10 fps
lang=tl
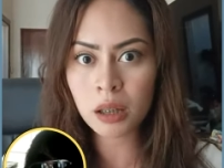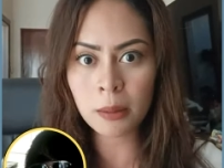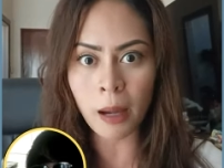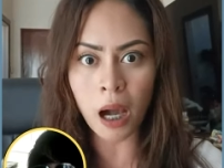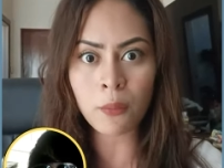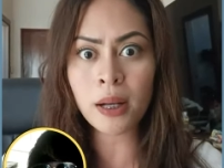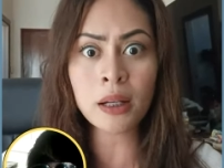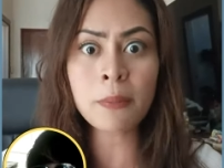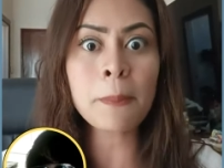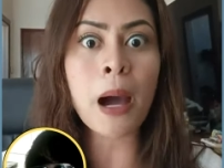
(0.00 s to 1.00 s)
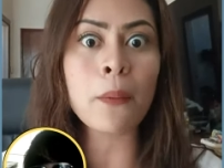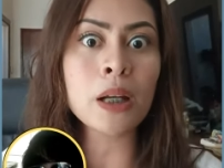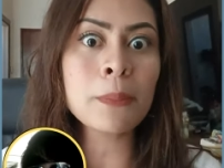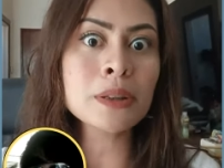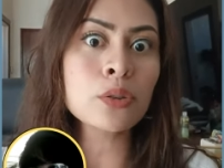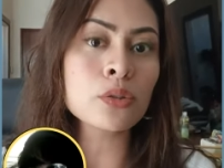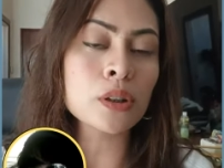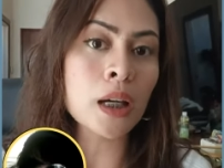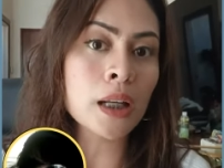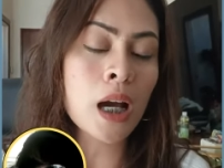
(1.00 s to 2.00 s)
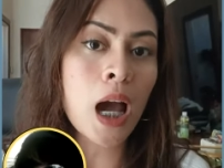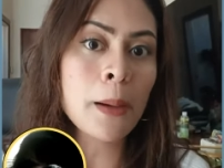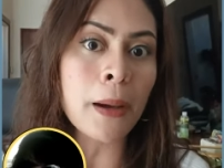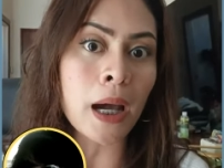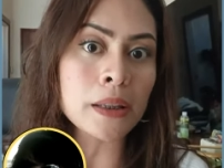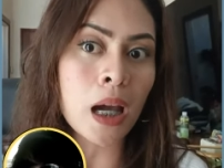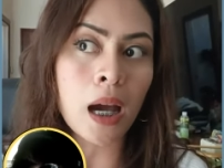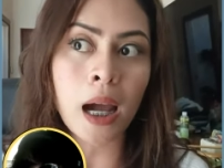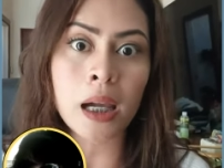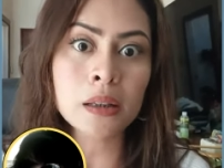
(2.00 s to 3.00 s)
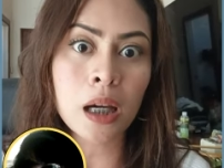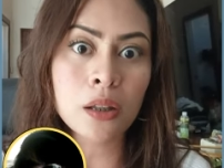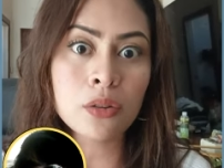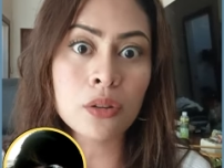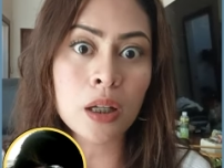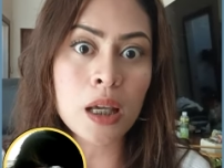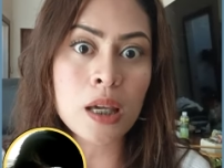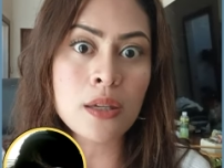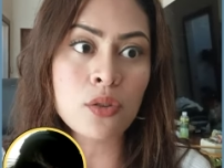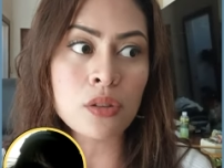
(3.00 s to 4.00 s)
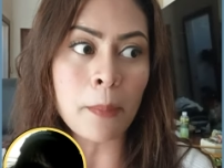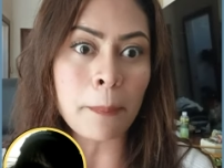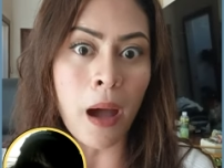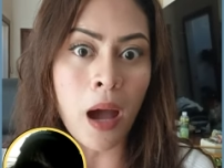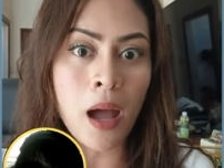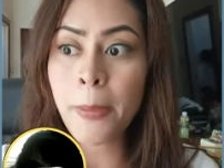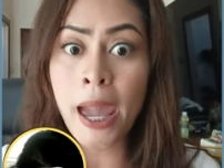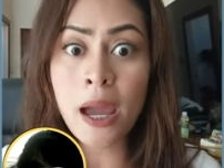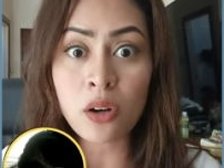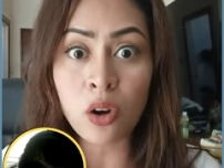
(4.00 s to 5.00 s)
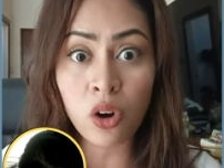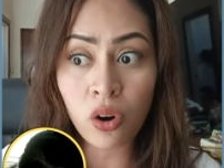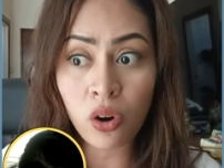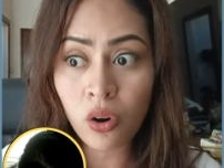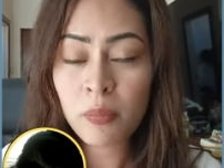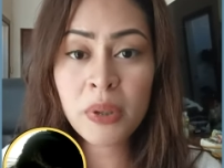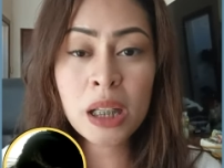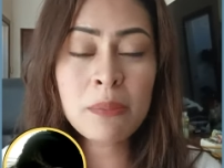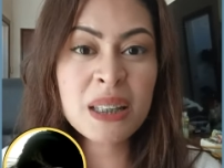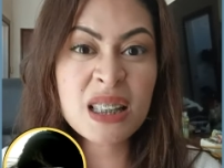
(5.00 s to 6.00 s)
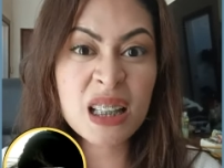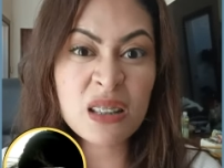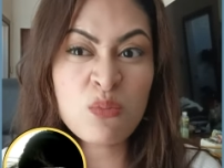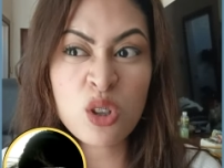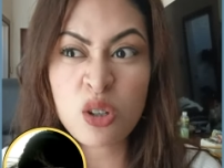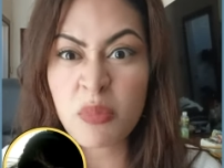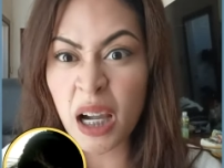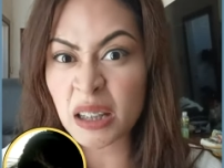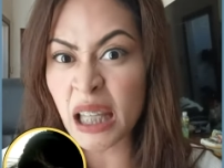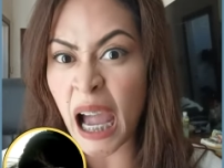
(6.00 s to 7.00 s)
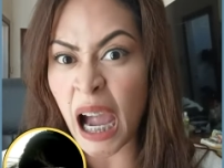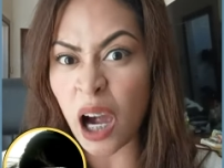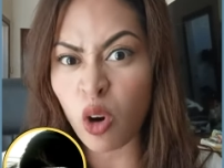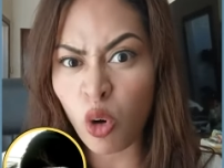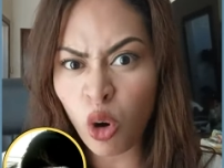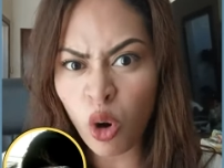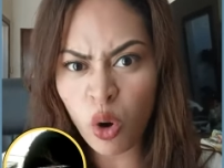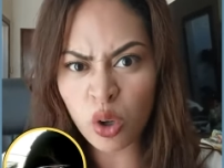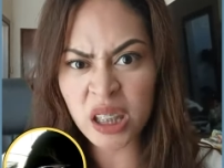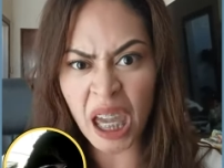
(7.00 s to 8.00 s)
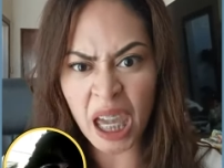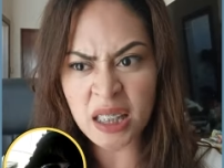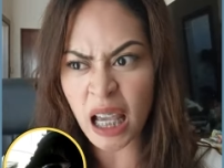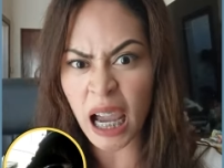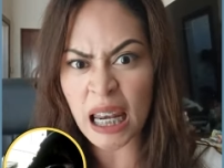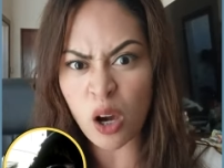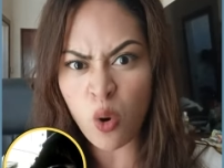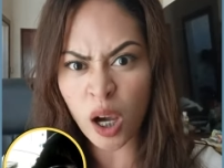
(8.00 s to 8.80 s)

Diba? Wala nagbabawal na magsuot ka ng abaya kahit anong relihiyon ka pa. Pero, minimislead mo yung mga tao. Oo, yes, akala tama, ko tama.